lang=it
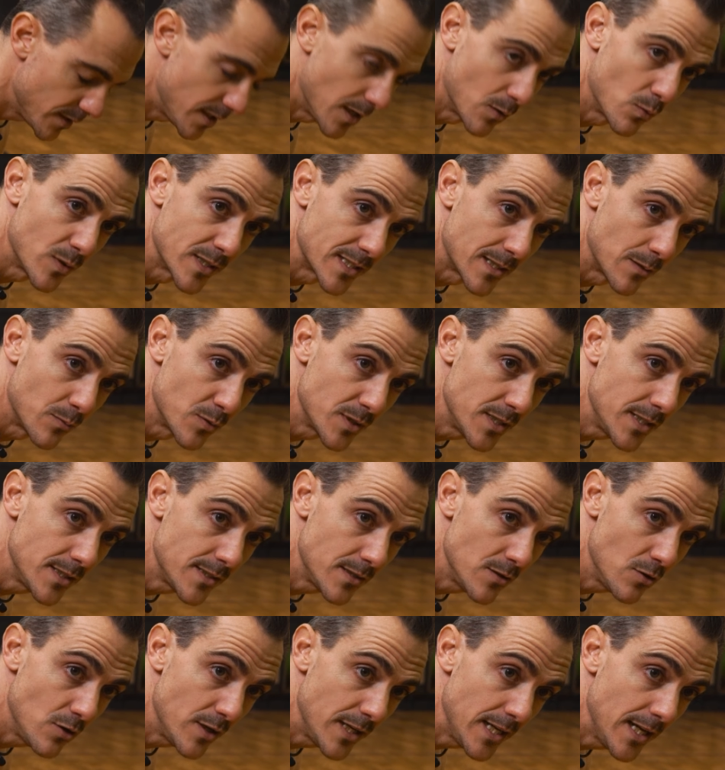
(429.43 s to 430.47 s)
da questa
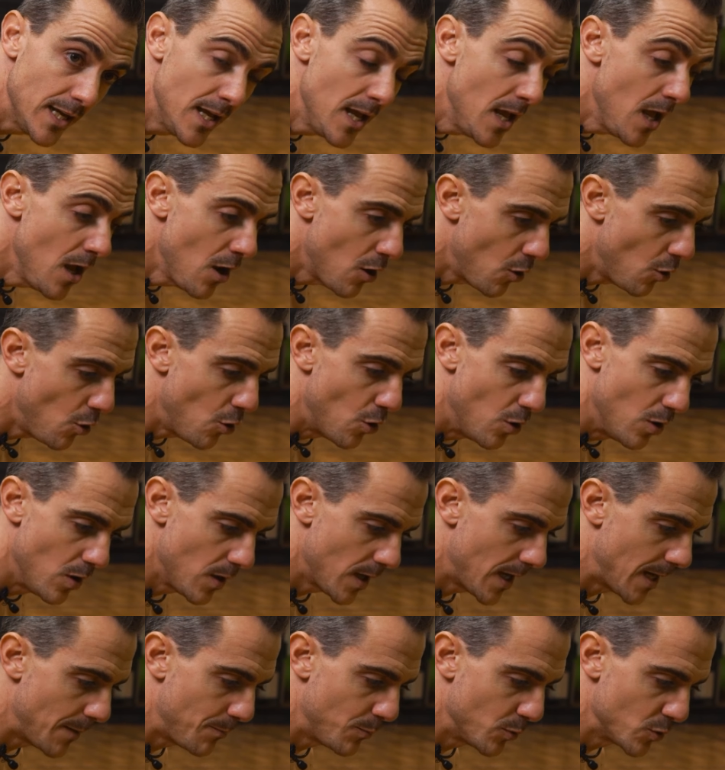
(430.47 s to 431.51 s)
posizione o
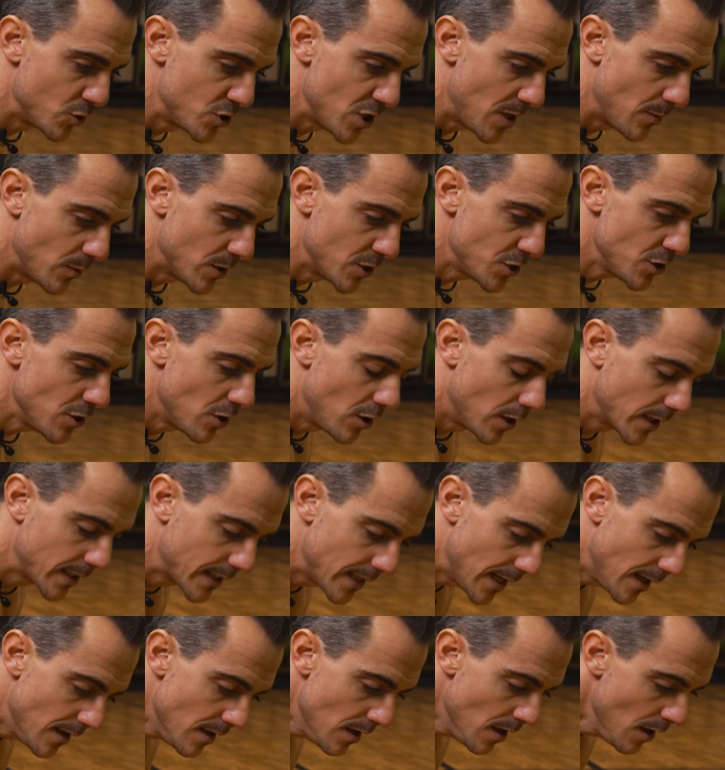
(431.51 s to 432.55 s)
appoggiamo le
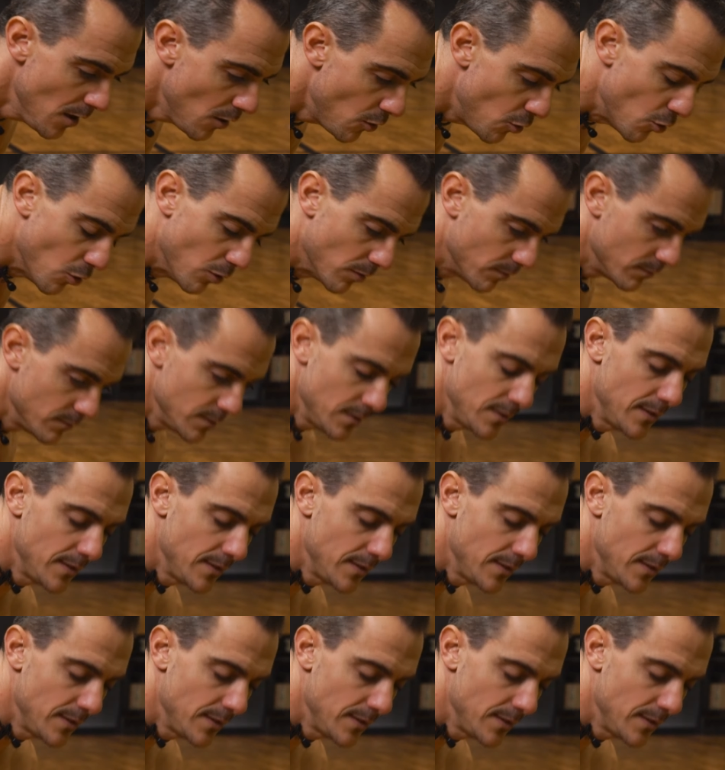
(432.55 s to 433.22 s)
ginocchia o